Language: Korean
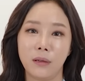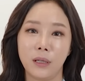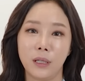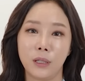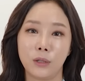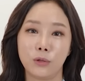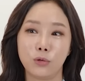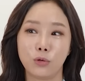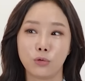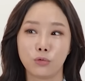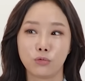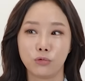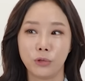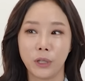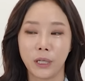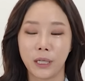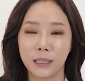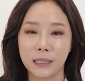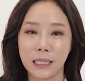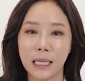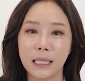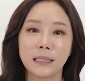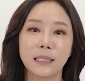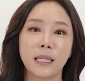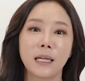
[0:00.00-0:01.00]
예를 들어 우리가
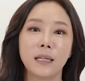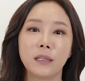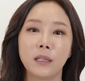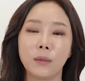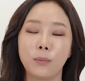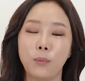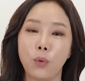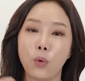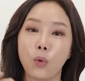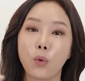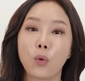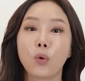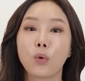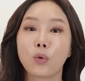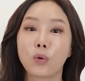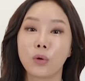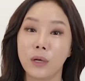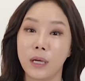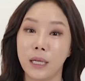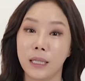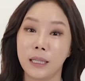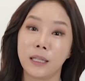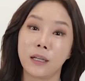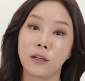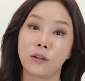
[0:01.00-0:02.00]
상사한테
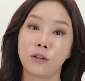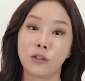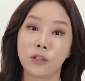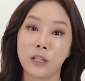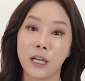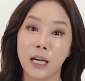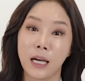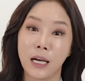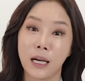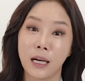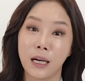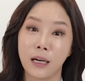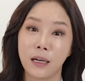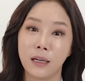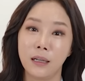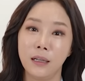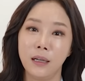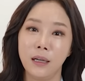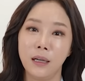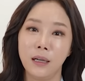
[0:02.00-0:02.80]
보고를 한다거나